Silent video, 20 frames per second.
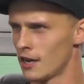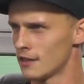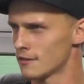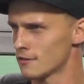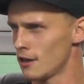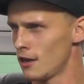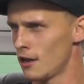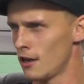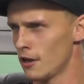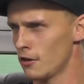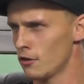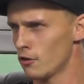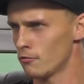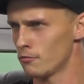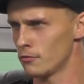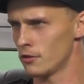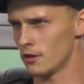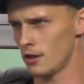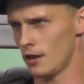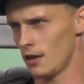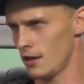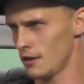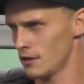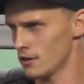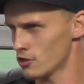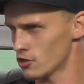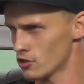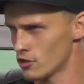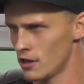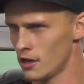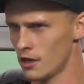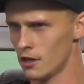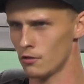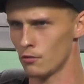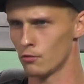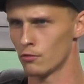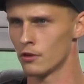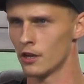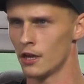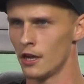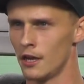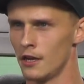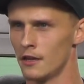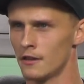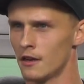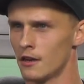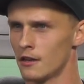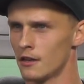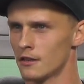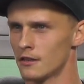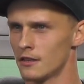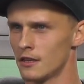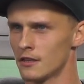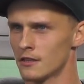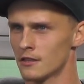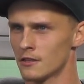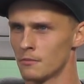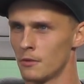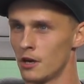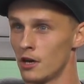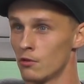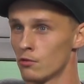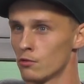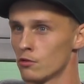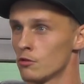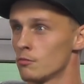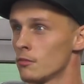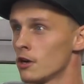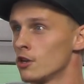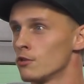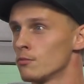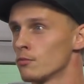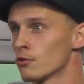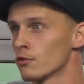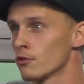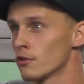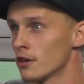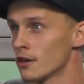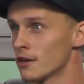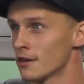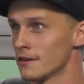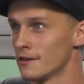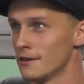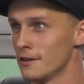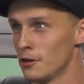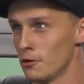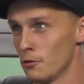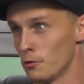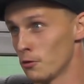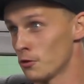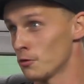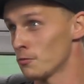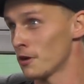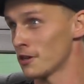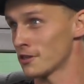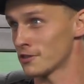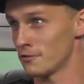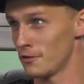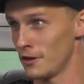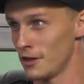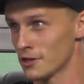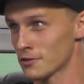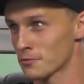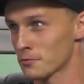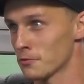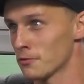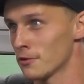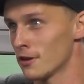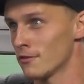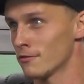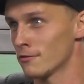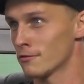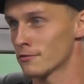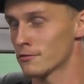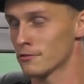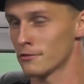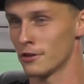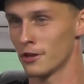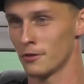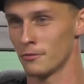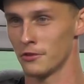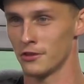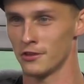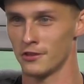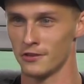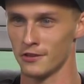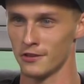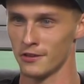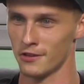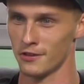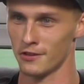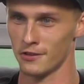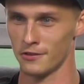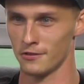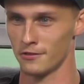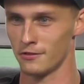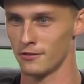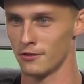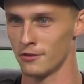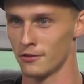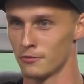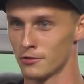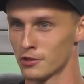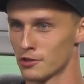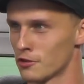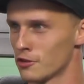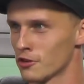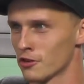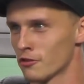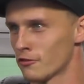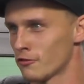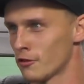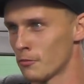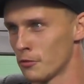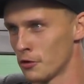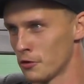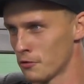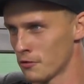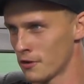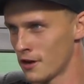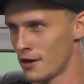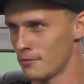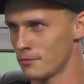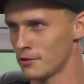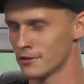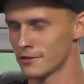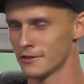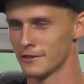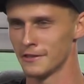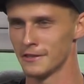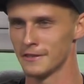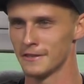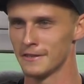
war ganz alleine auf mich alleine gestellt, ohne Eltern, das erste Mal ohne meine Brüder, ohne meinen Zwillingsbruder, zu dem ich äh, eine besondere Verbindung habe